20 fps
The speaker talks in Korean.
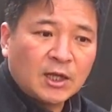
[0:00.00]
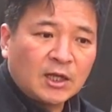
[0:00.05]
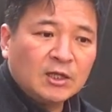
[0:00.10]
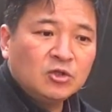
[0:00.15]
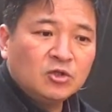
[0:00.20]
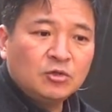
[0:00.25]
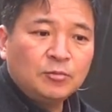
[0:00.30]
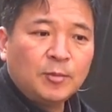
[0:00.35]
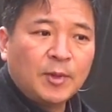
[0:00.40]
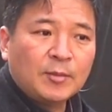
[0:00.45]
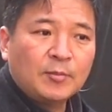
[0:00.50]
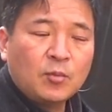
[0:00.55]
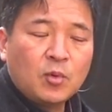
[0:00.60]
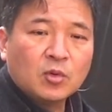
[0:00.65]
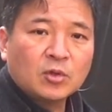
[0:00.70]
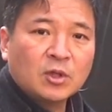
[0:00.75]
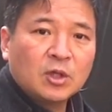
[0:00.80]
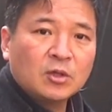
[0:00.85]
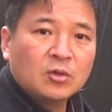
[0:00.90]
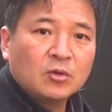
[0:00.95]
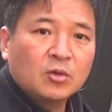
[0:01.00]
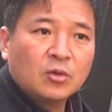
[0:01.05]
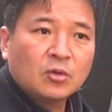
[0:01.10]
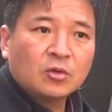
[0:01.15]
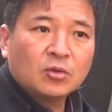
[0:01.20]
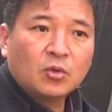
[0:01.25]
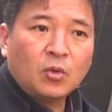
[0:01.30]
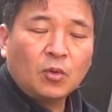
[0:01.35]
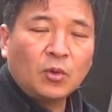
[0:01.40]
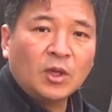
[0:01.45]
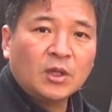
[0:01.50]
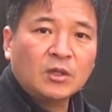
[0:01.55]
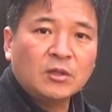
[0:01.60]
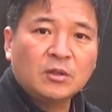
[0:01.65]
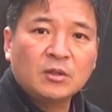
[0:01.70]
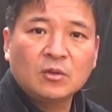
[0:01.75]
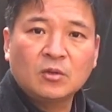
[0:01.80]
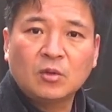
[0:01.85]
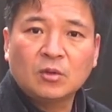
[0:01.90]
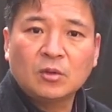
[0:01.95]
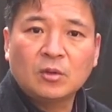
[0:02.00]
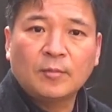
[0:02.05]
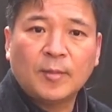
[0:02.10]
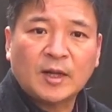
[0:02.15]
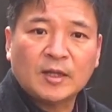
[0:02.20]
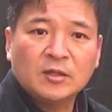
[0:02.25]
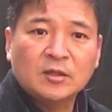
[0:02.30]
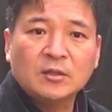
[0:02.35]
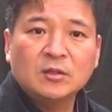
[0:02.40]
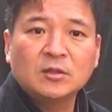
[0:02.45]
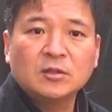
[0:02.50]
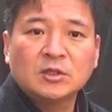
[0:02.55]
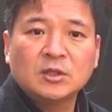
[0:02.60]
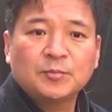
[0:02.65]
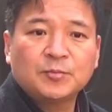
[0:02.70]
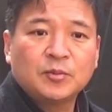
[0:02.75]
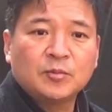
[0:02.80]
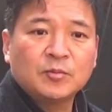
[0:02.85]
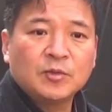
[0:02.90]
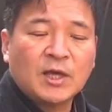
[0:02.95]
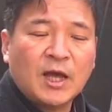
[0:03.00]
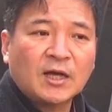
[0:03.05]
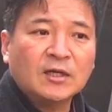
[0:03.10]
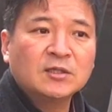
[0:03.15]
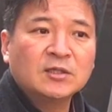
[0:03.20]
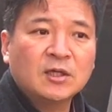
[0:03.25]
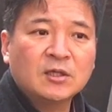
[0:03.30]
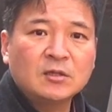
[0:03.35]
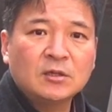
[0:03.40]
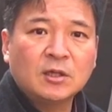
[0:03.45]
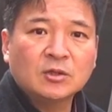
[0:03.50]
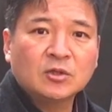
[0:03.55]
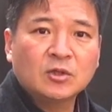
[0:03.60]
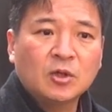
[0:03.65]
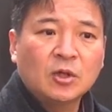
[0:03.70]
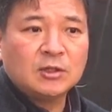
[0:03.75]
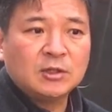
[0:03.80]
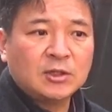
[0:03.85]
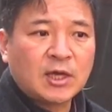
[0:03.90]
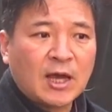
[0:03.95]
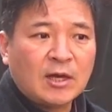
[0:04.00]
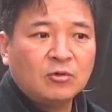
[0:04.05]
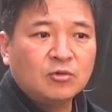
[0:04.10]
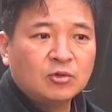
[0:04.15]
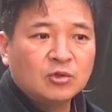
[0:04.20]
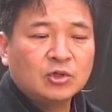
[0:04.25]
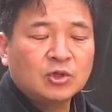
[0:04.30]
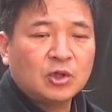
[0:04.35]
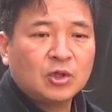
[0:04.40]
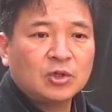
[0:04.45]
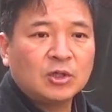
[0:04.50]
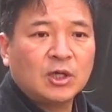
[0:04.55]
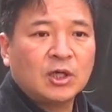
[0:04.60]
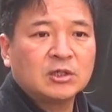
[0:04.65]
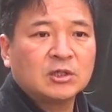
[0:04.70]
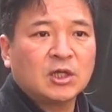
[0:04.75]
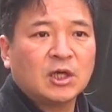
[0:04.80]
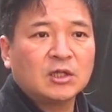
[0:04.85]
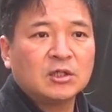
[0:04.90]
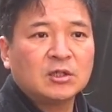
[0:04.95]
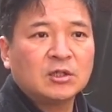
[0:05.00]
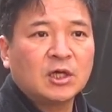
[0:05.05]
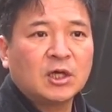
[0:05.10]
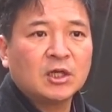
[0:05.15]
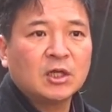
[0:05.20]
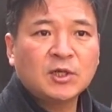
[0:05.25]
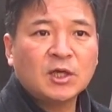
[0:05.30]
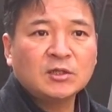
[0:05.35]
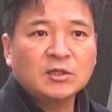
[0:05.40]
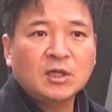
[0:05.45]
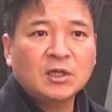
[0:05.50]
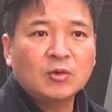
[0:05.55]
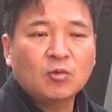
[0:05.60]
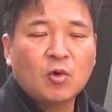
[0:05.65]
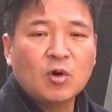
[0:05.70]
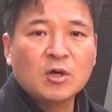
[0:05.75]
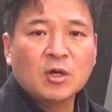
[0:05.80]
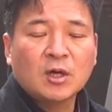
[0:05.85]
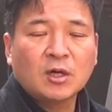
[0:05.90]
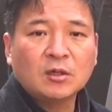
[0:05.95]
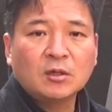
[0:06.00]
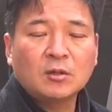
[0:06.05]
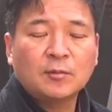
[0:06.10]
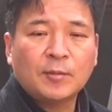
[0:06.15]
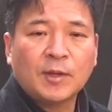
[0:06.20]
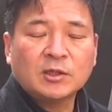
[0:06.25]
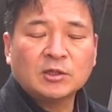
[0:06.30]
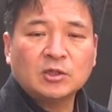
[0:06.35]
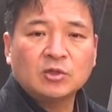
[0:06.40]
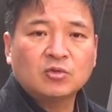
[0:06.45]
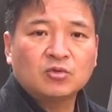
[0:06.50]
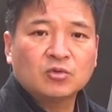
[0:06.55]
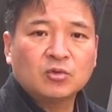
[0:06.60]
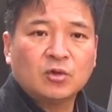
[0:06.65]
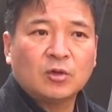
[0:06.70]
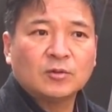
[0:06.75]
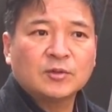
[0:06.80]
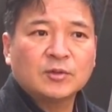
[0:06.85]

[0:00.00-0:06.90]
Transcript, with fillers: 단순 반복되는 거로 똑같은 거를 만드는 제품 양산을 해서 양으로 처리하지 않는 한 생산 원가를 맞출 수가